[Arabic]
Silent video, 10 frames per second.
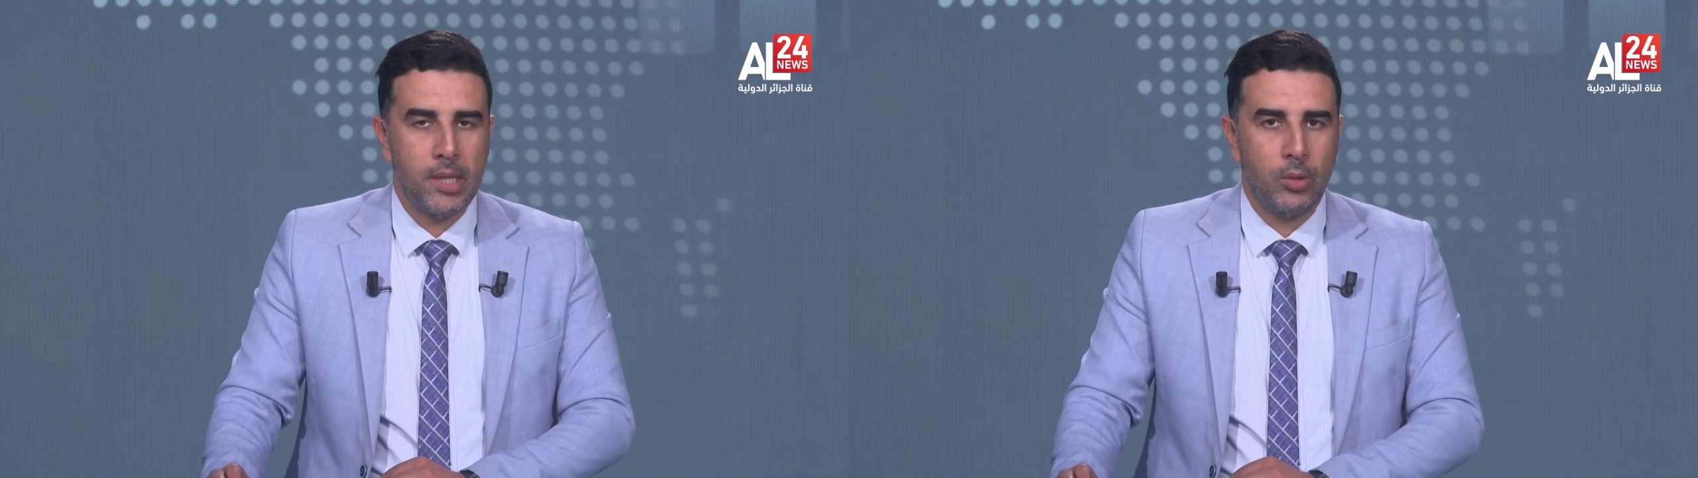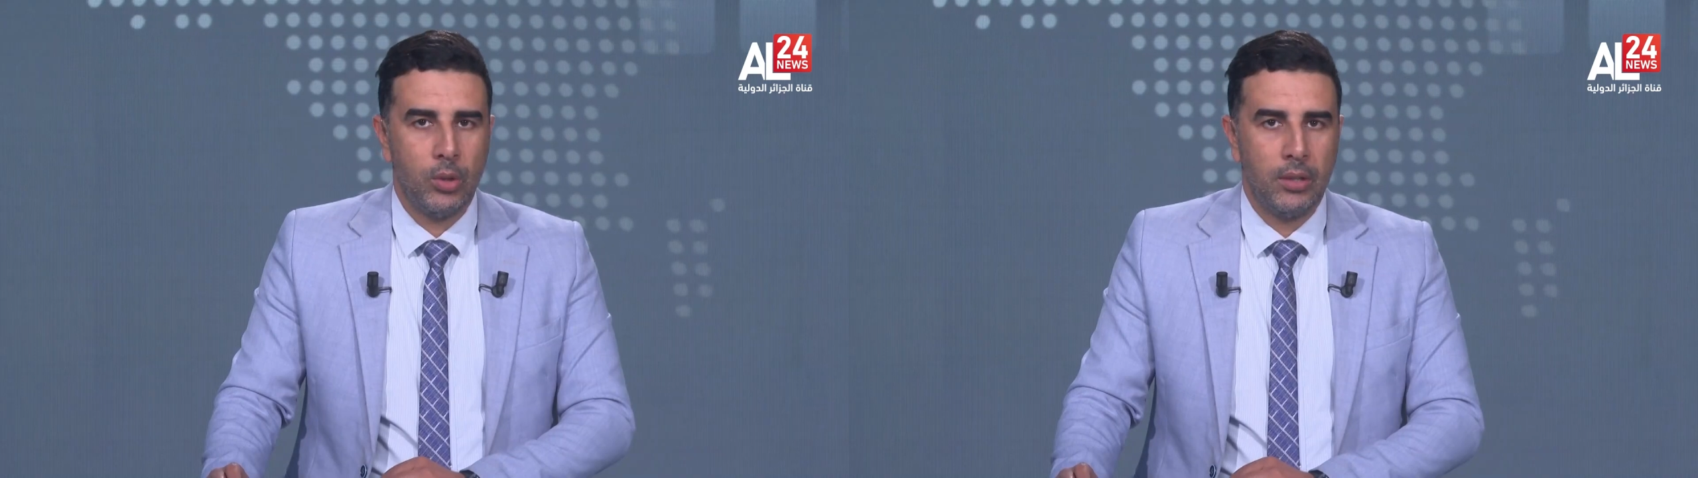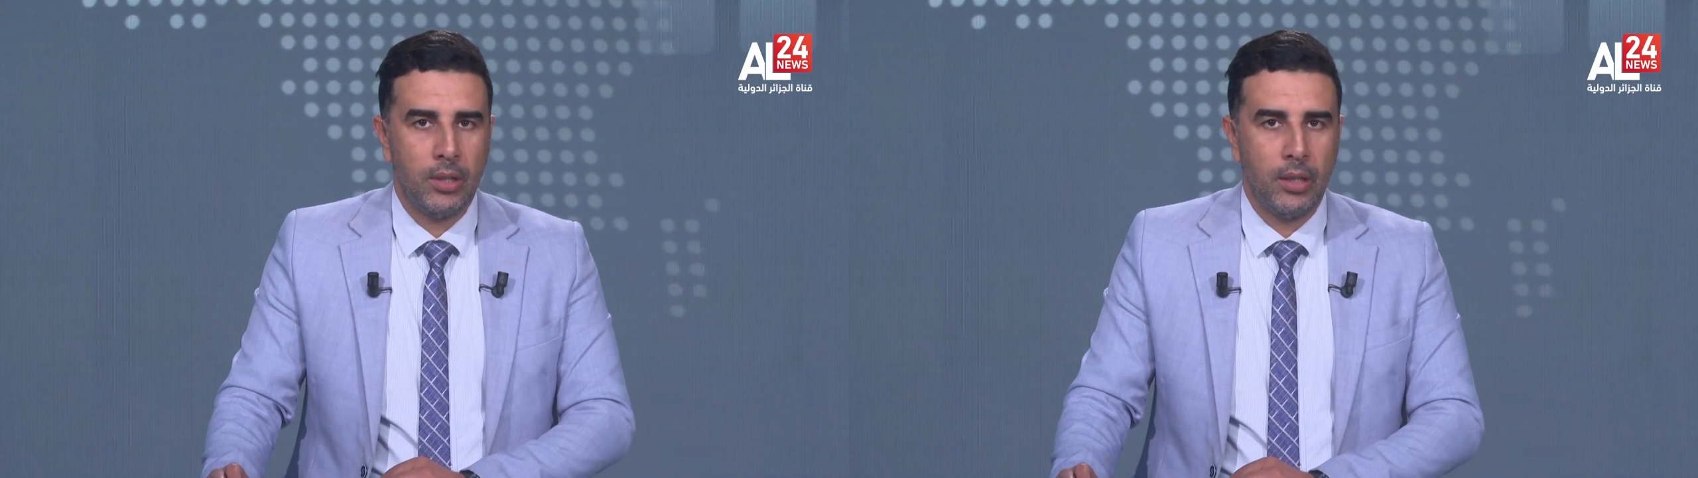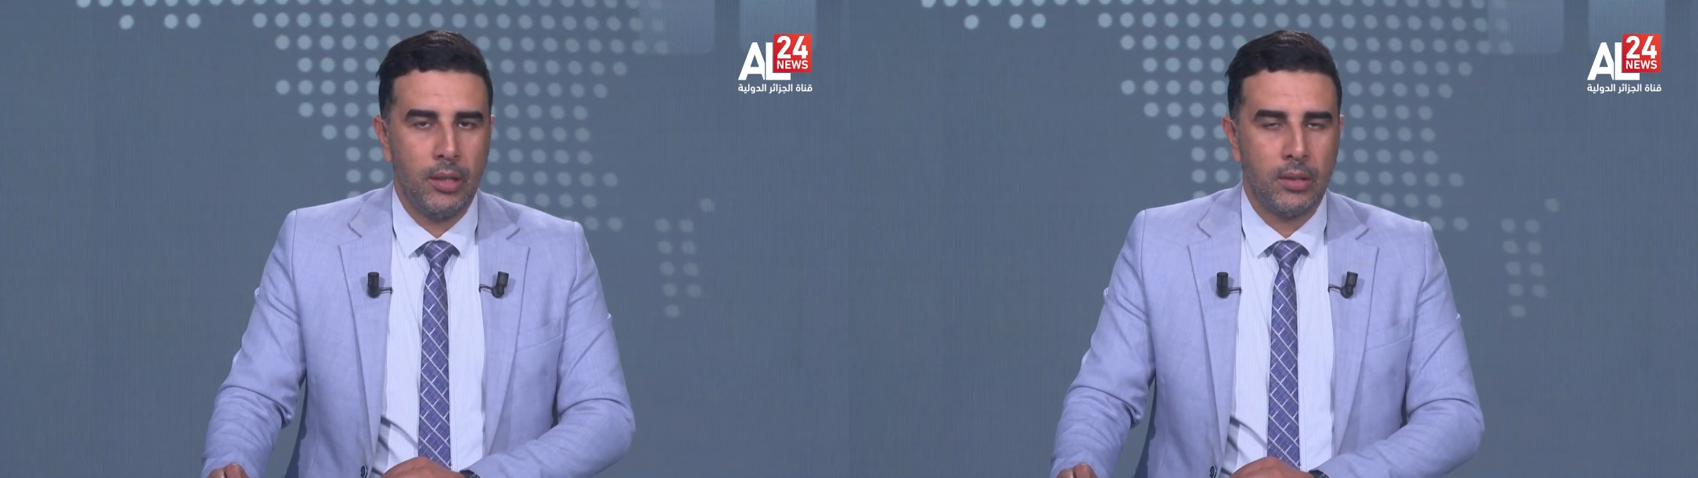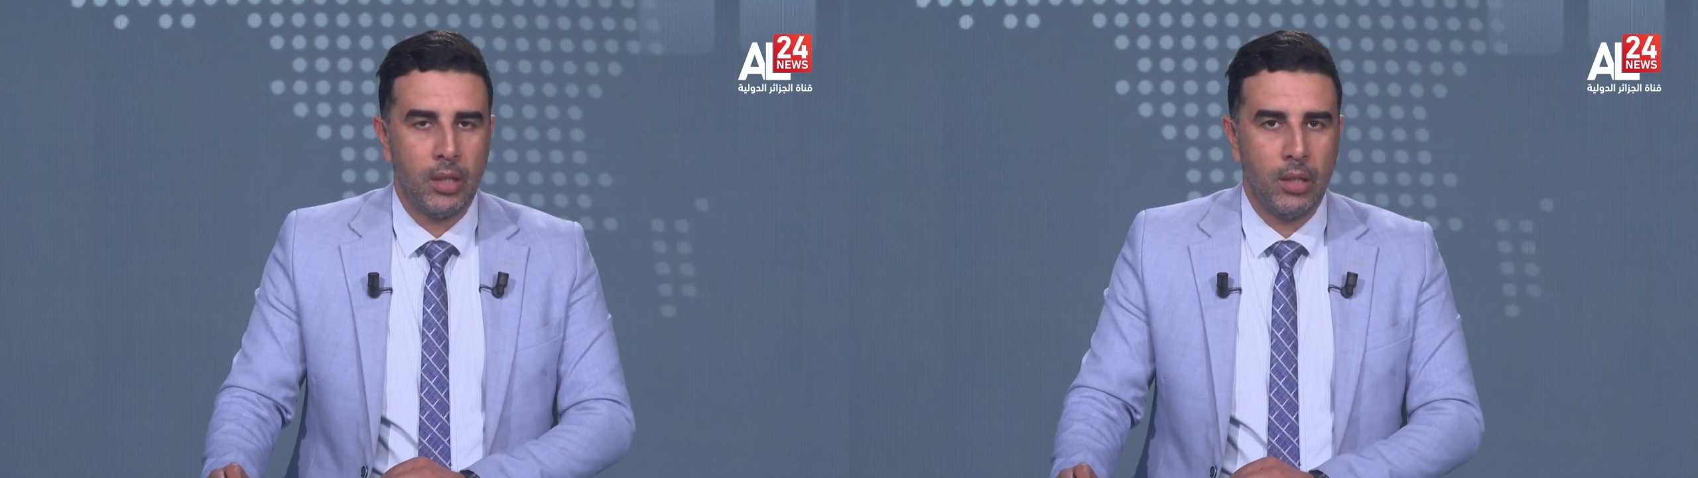مسألة
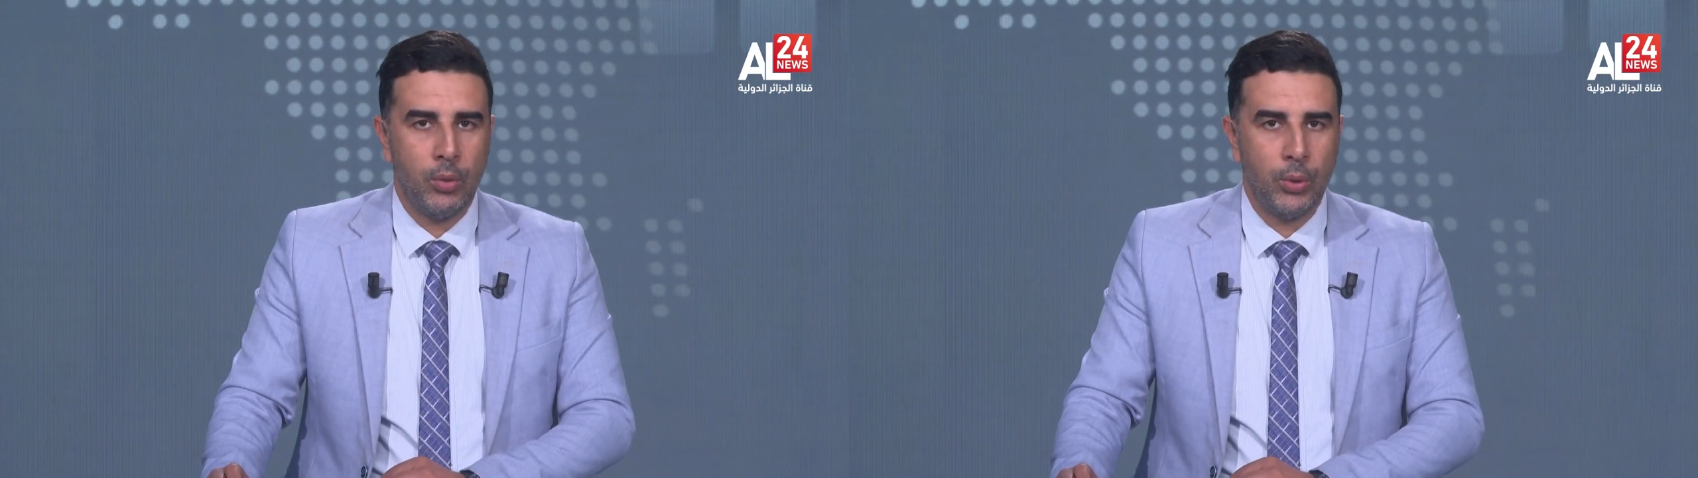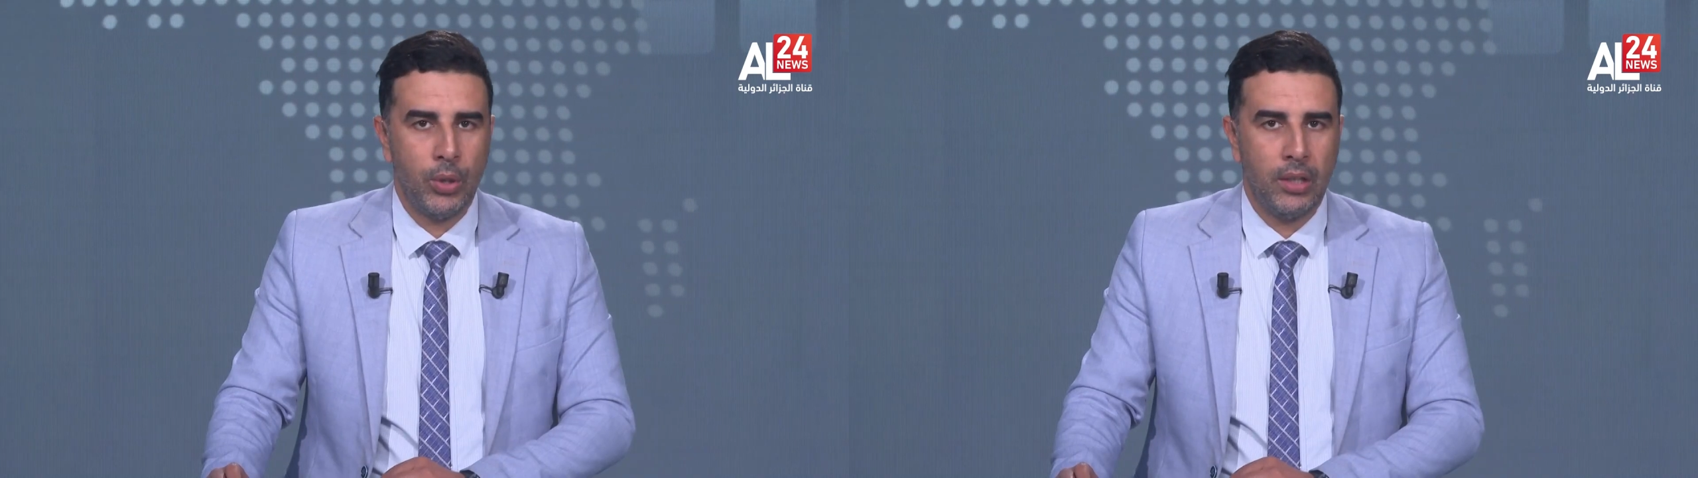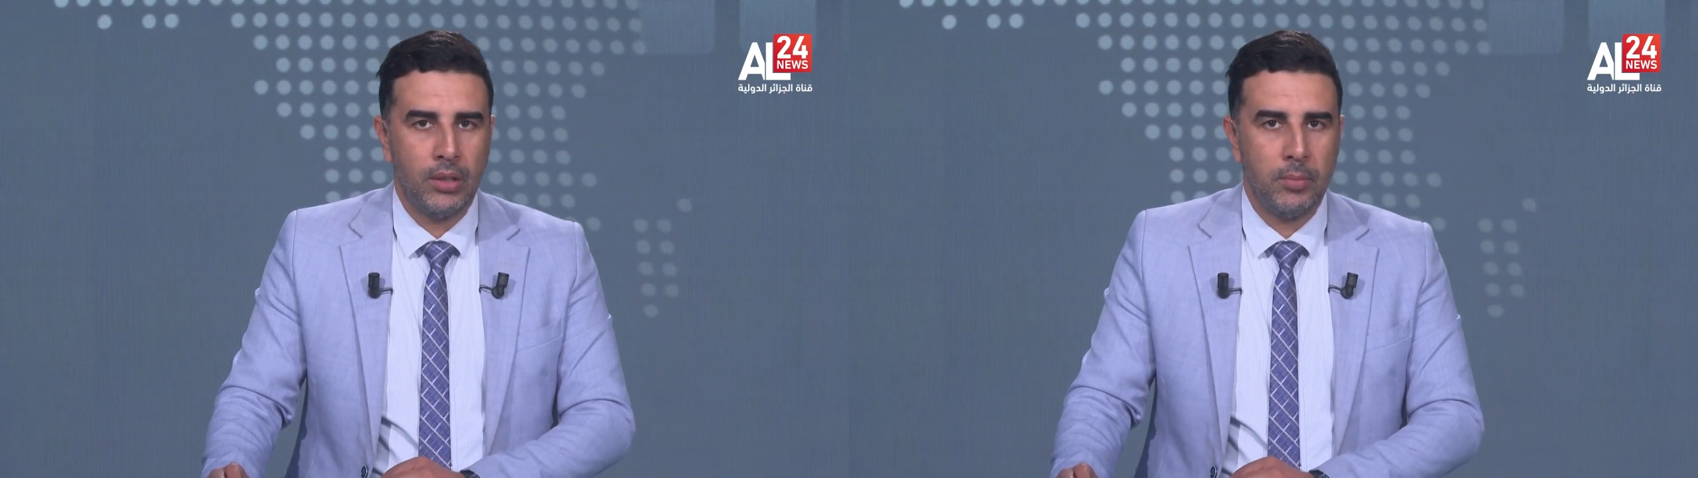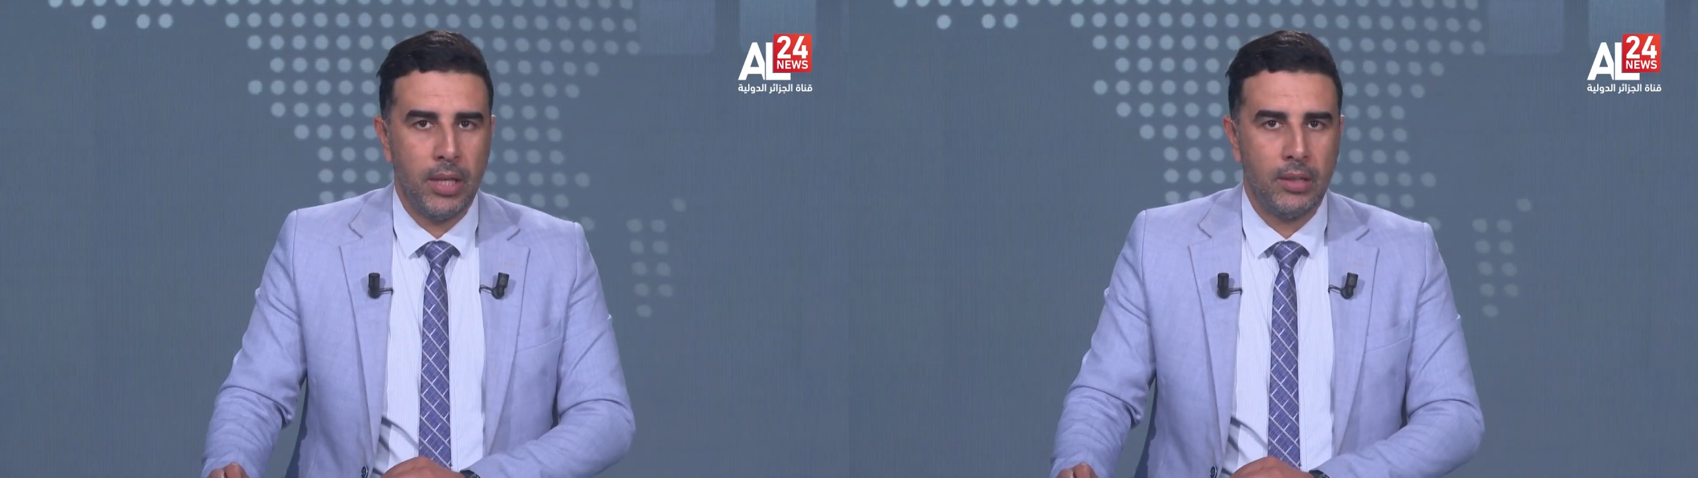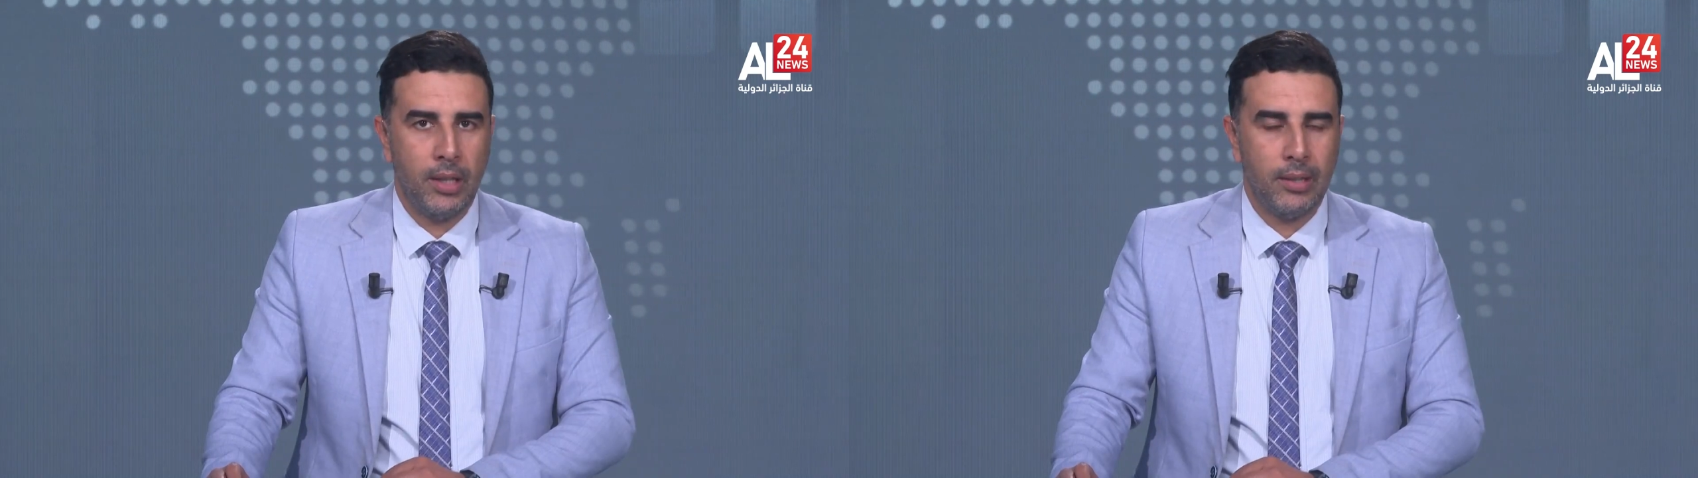الانتقال الطاقوي
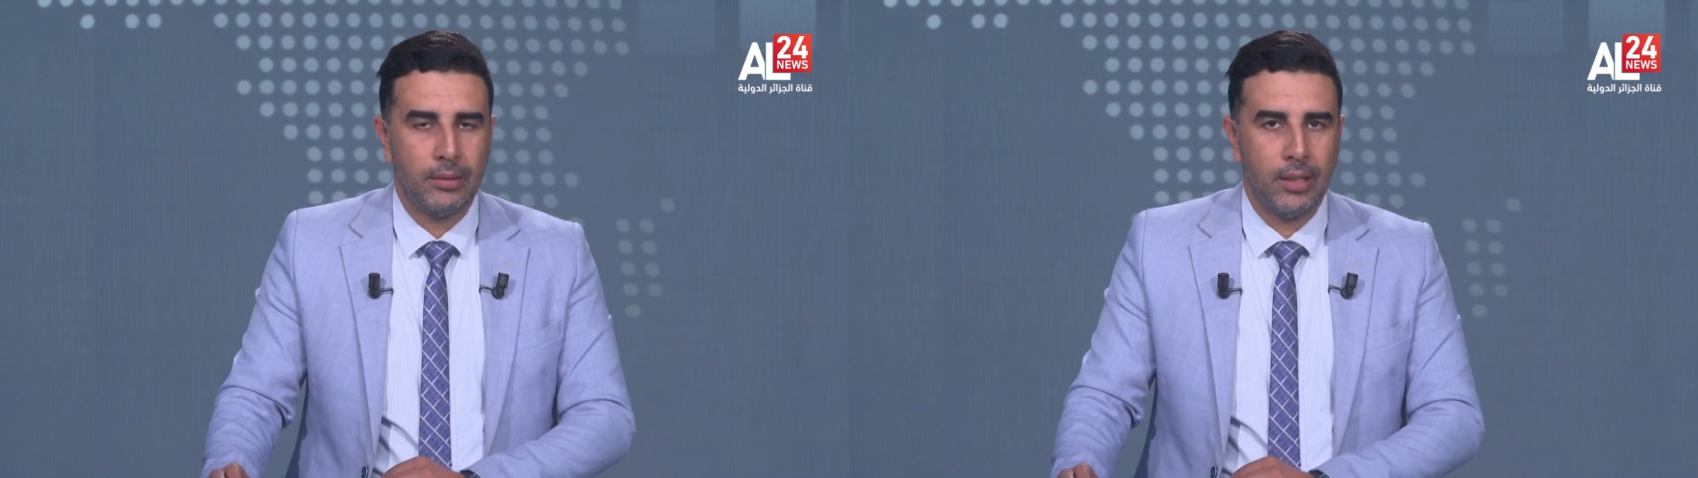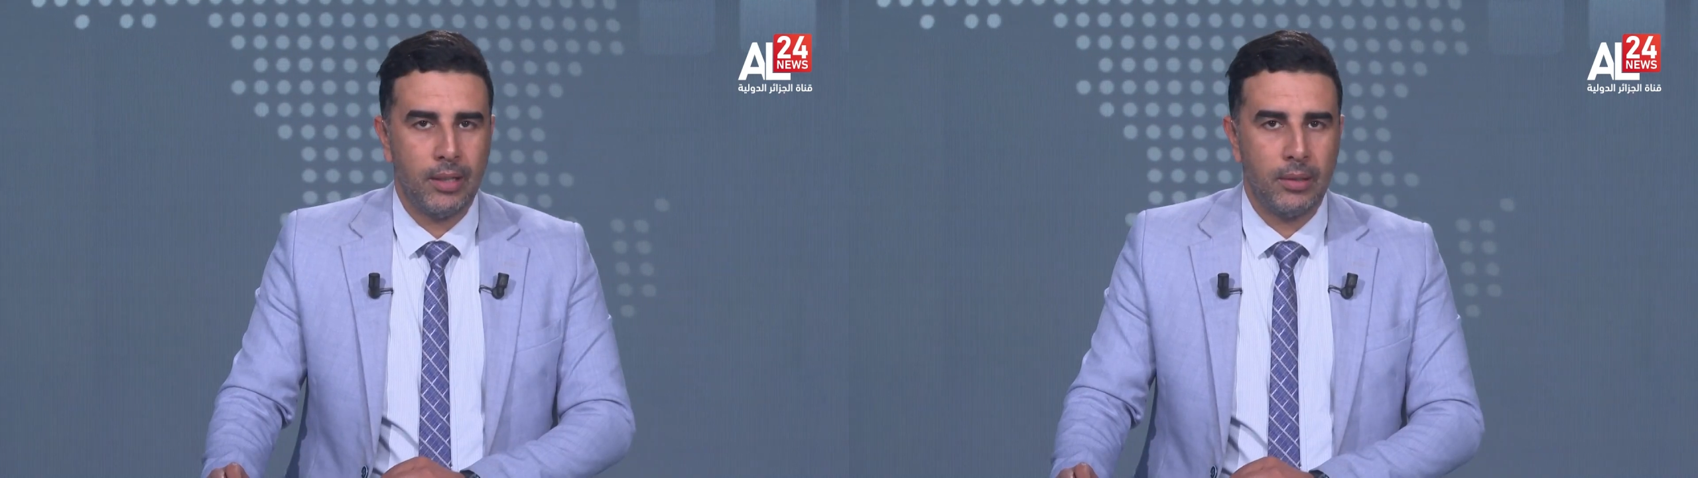والاعتماد على